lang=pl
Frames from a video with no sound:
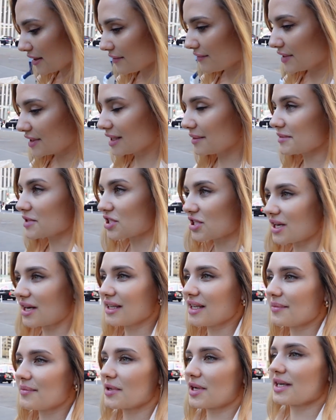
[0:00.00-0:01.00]
Wy te
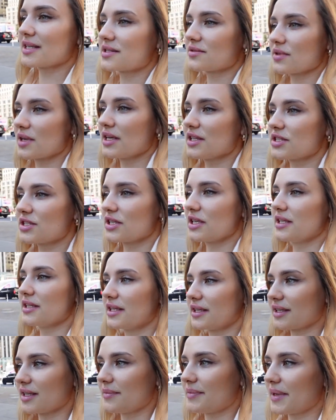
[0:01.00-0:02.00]
mieszkania pokazujecie i
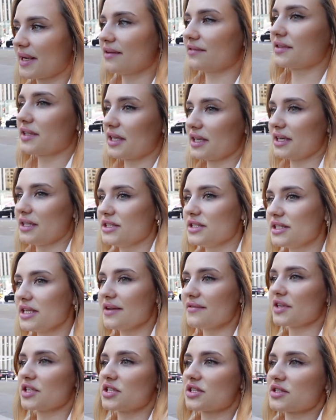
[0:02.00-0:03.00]
tak naprawdę nie
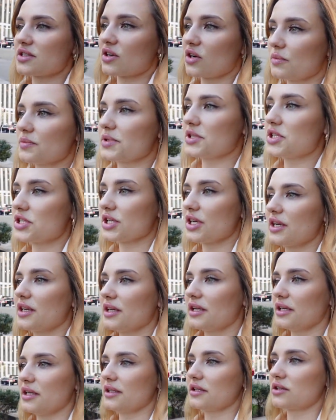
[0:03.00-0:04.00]
wiecie co robicie
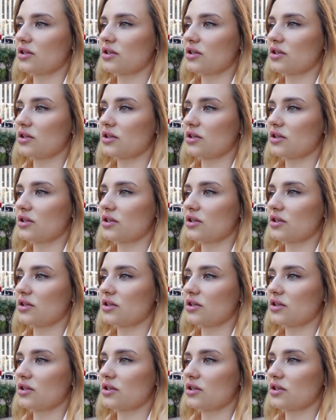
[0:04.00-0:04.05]
i